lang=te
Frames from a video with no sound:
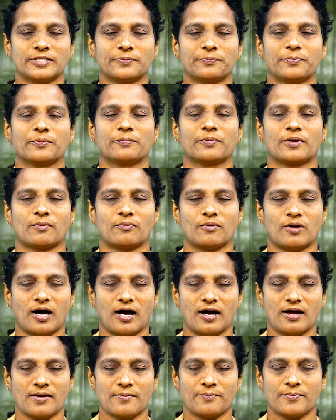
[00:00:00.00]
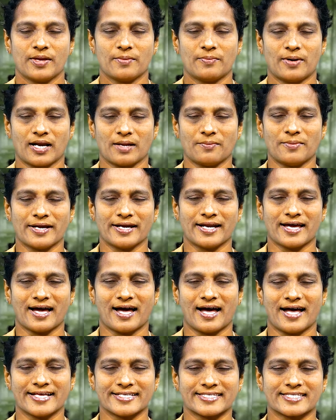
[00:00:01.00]
నింపి ప్రభా మీ బలమైన
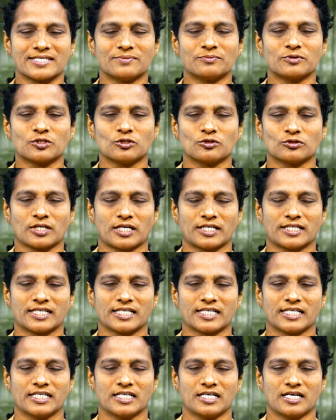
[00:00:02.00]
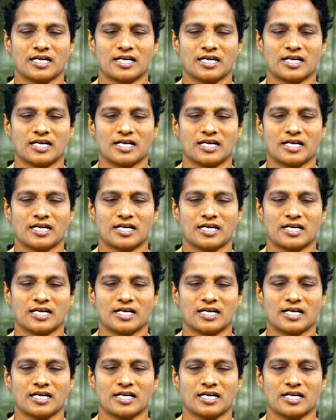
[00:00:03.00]
హస్తముతో తండ్రి